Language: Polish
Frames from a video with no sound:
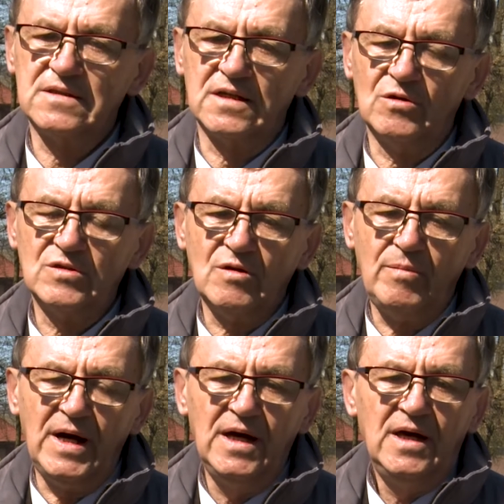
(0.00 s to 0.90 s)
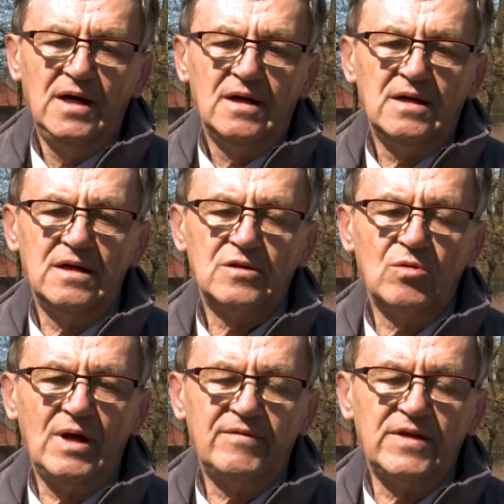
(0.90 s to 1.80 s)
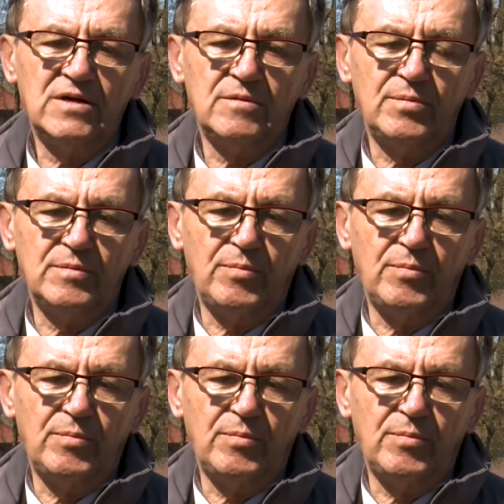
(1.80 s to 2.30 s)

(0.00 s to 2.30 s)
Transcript: Ten osoba E, która w tej